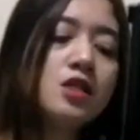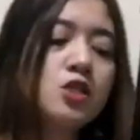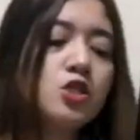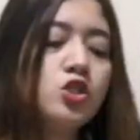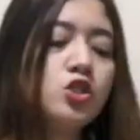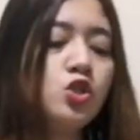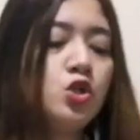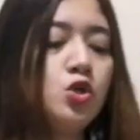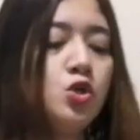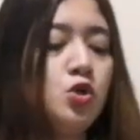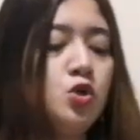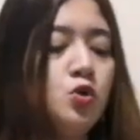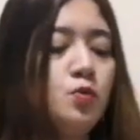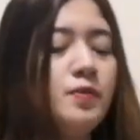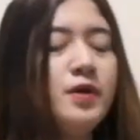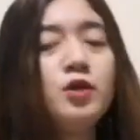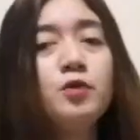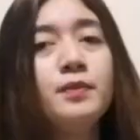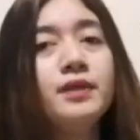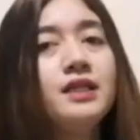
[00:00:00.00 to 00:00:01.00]
So,
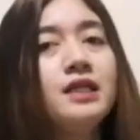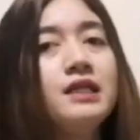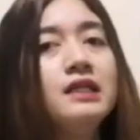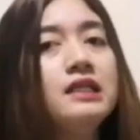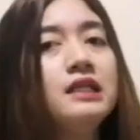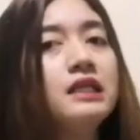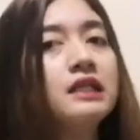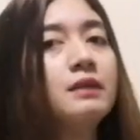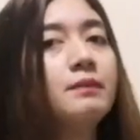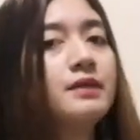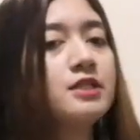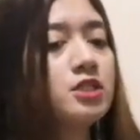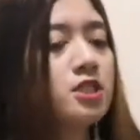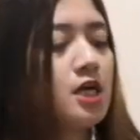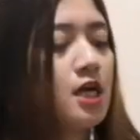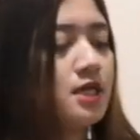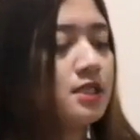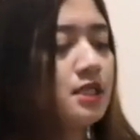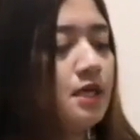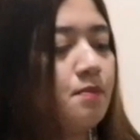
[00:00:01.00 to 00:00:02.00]
pero madali lang naman
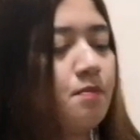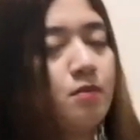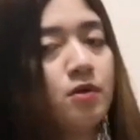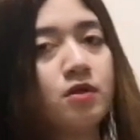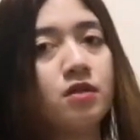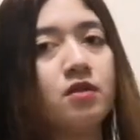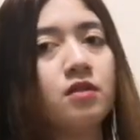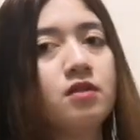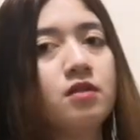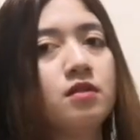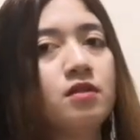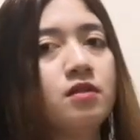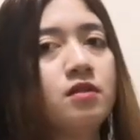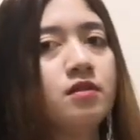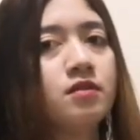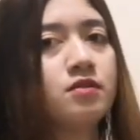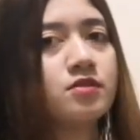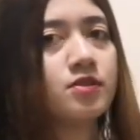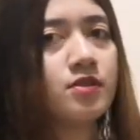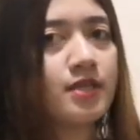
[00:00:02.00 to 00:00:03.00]
siya i-assemble.
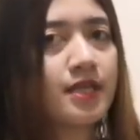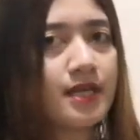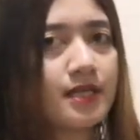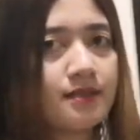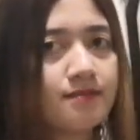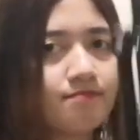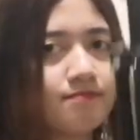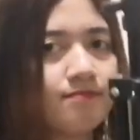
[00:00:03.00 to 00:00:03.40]
So, ayan.